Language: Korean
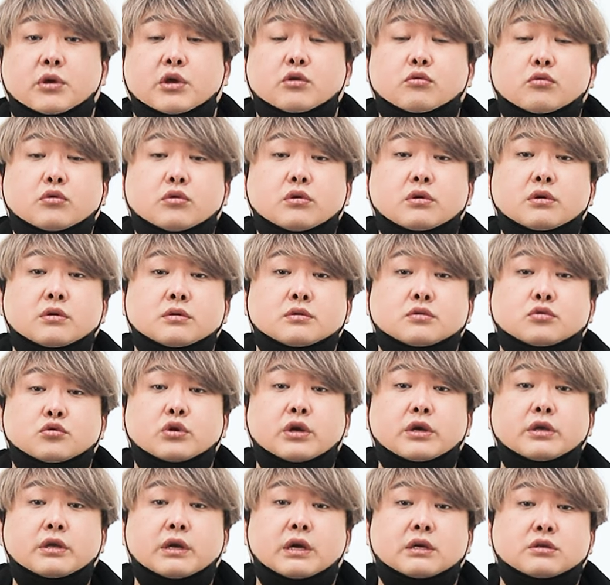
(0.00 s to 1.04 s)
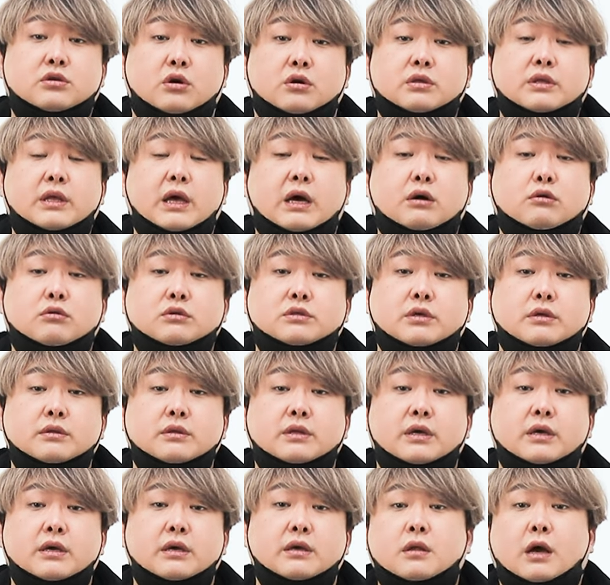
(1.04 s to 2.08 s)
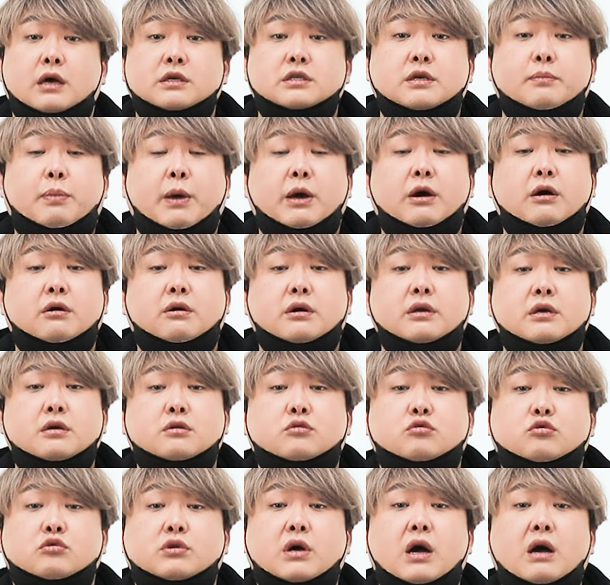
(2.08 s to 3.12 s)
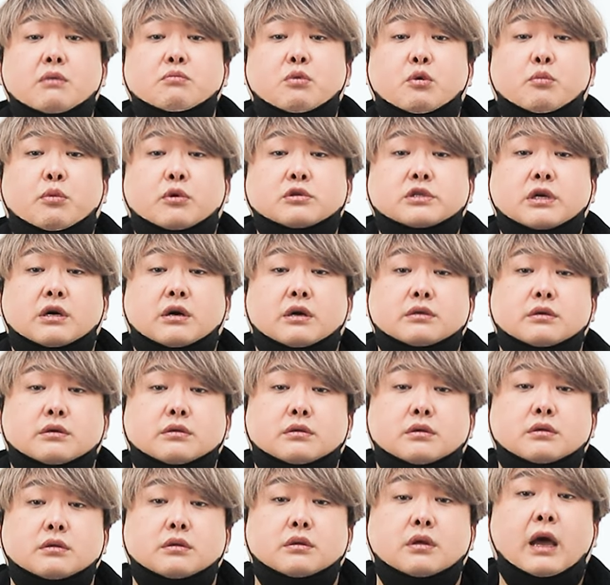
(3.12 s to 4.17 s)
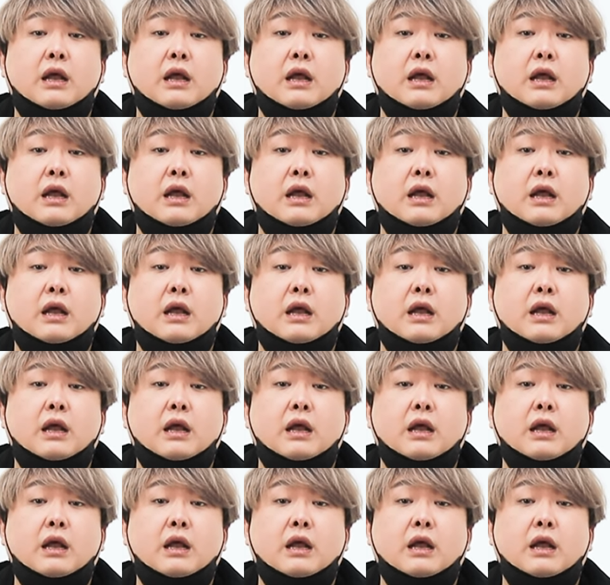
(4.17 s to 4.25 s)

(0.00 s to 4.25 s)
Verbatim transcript: 미국은 소련이랑 적대하고 있었는데 당시 백악관의 국가안보보좌관이었던